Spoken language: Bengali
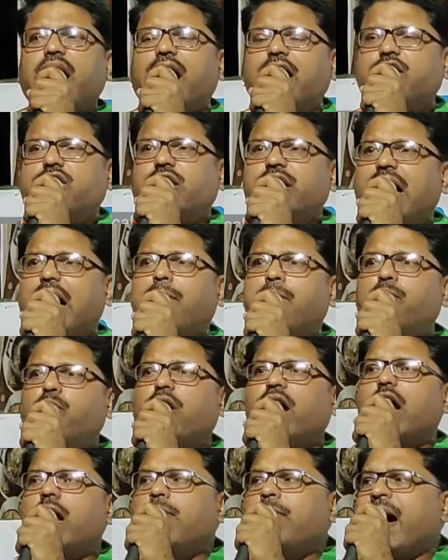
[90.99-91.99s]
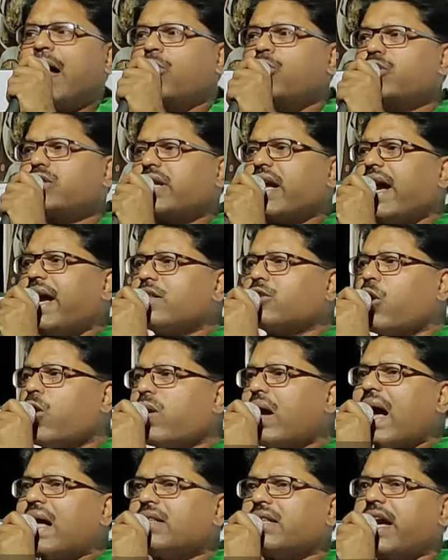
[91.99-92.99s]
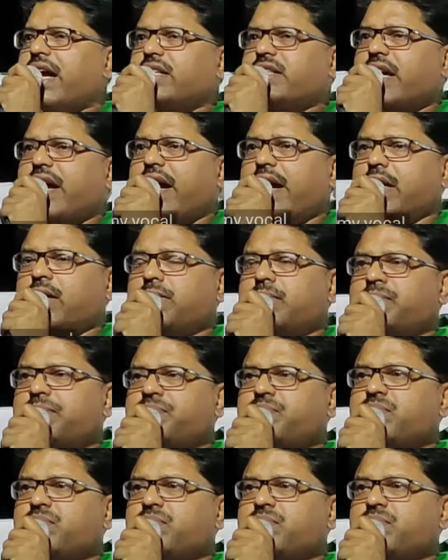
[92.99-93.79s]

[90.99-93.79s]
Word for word: এই শ্রীরামপুরের মানুষকে ধোকা দিয়েছেন